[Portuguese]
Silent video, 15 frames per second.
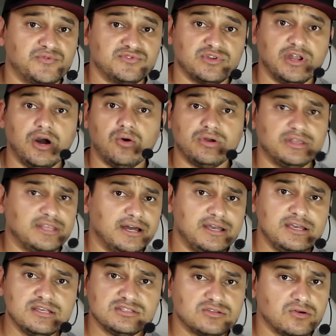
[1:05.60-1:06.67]
profissional,
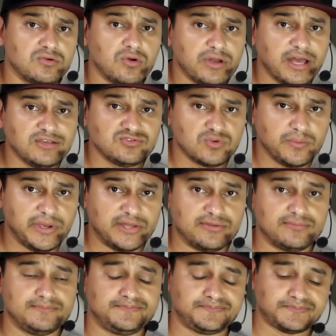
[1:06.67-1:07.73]
guitarrista, qualquer
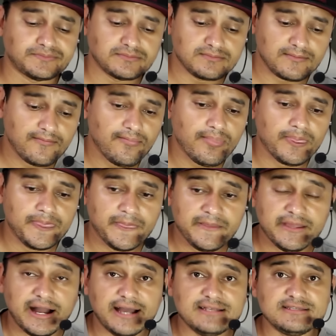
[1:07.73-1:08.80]
instrumento.
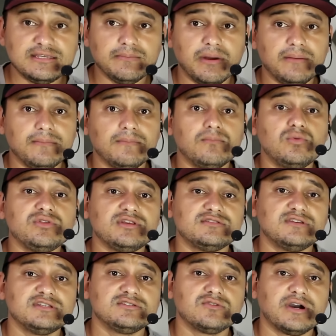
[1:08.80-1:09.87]
Aí sim, mas muitas
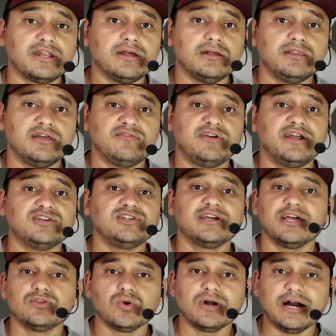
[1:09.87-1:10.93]
vezes o cara, na verdade, ele
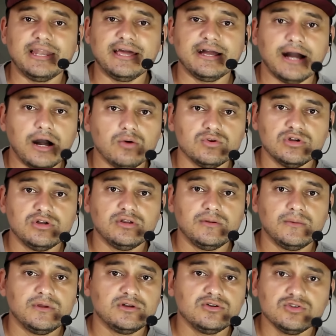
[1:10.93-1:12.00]
quer tocar legal
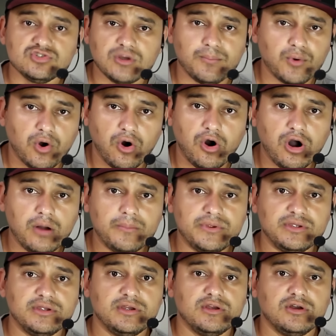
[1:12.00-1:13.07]
só pro
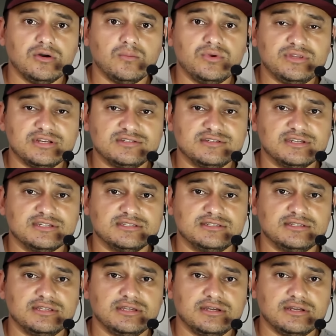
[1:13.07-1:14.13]
hobby, muitas
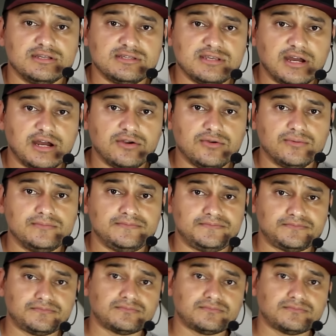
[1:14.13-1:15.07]
vezes, certo?